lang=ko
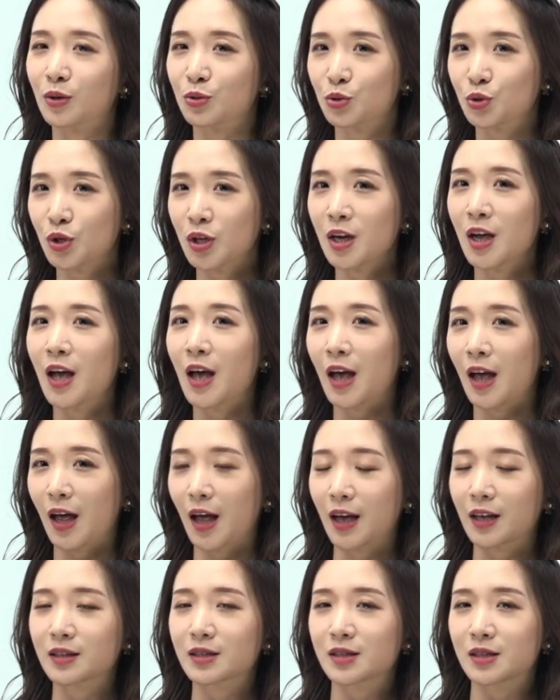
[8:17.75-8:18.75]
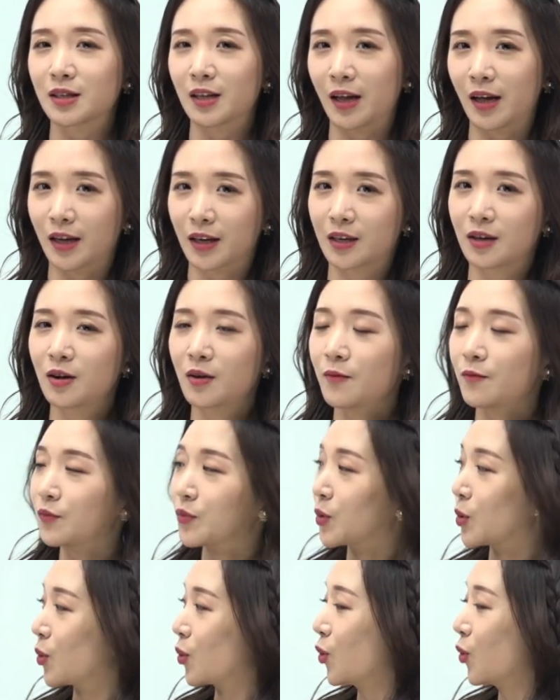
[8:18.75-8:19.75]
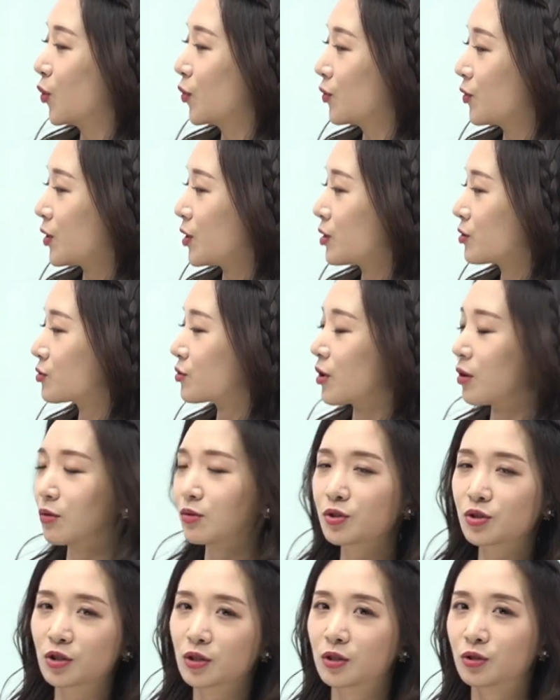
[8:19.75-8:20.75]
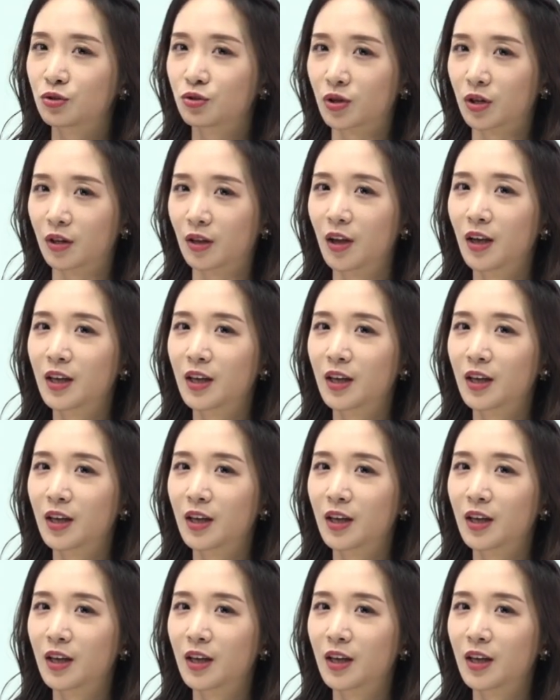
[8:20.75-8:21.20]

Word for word: She acts like overgrown children.